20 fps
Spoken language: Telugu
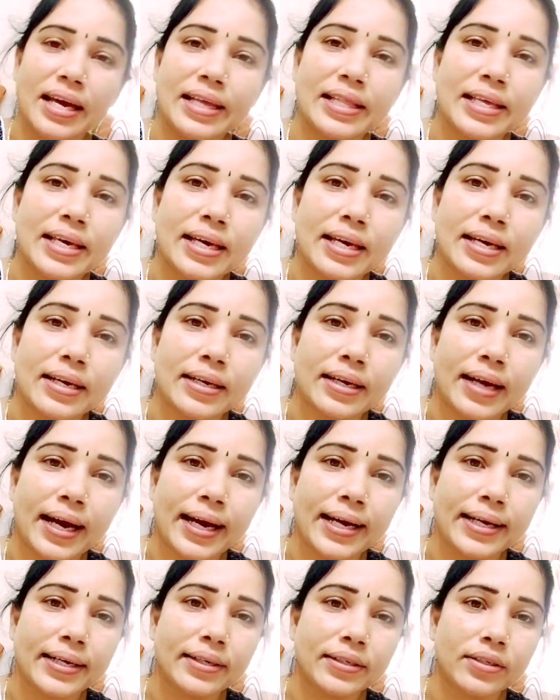ఇది
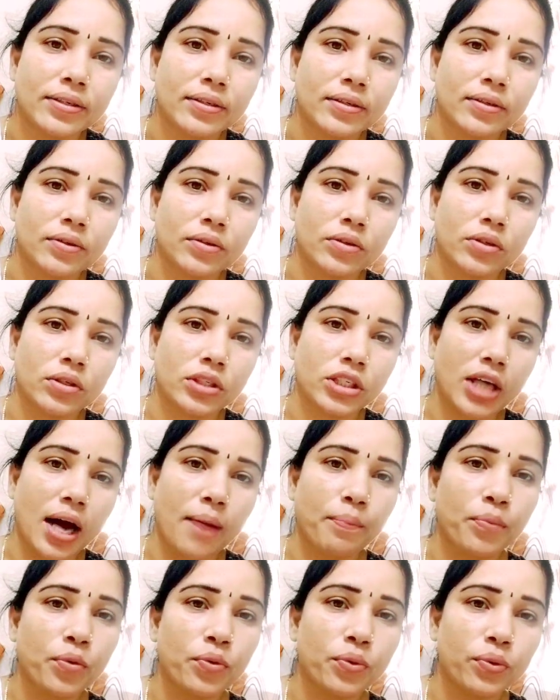నైట్
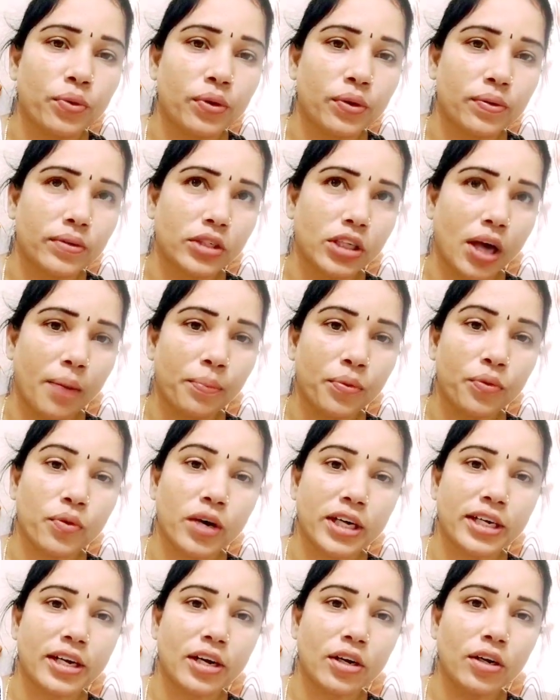షాంపూలో షాంపూ
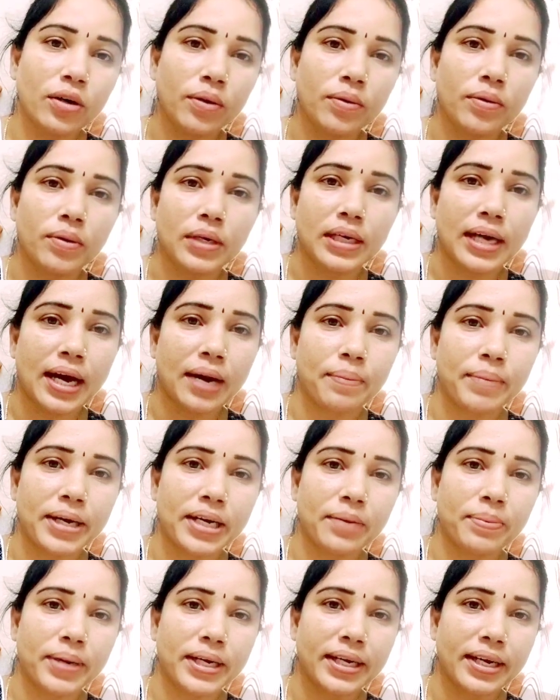వాటర్లో
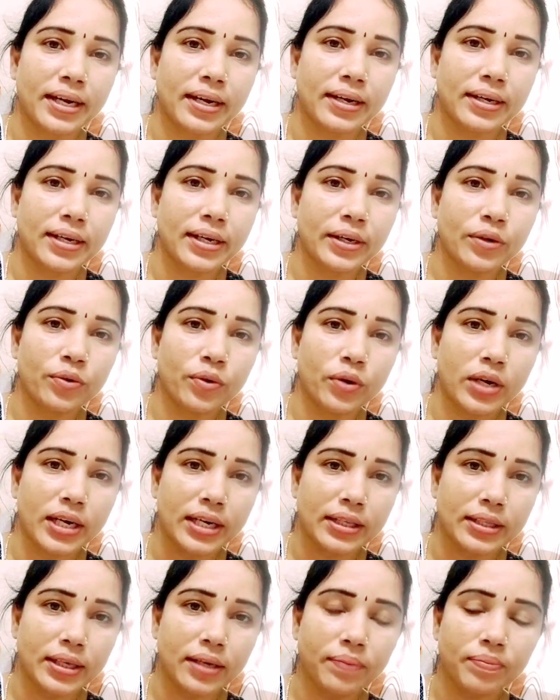నానబెట్టి పెట్టానండి గోల్డ్
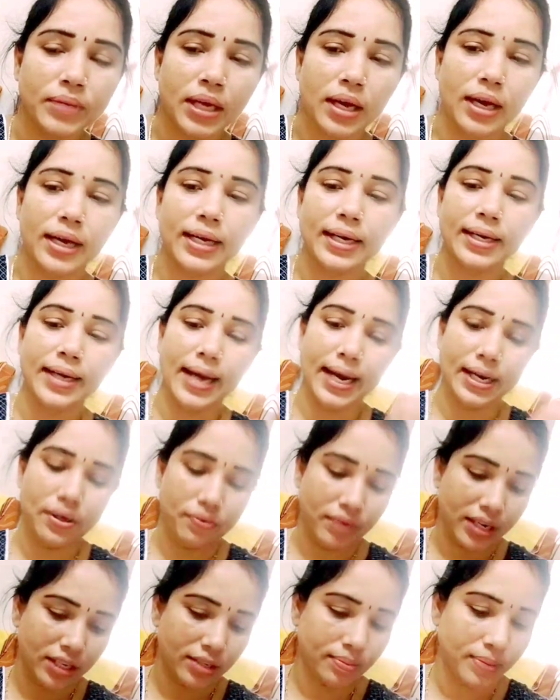అయితే అంటే నైట్
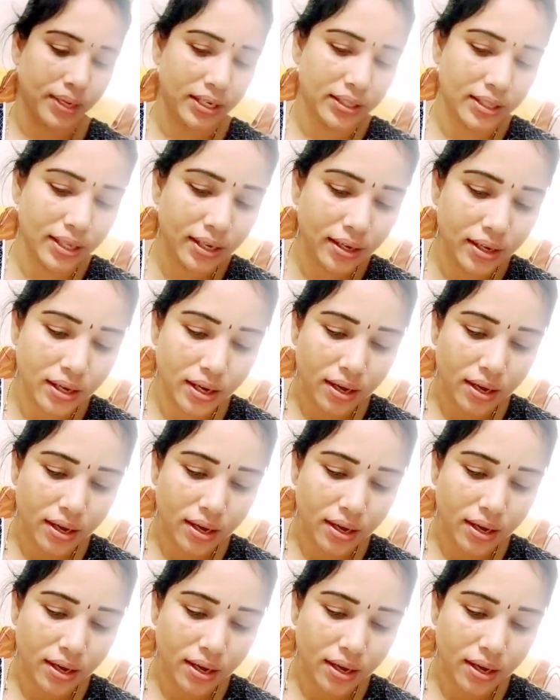వేసి పెడితే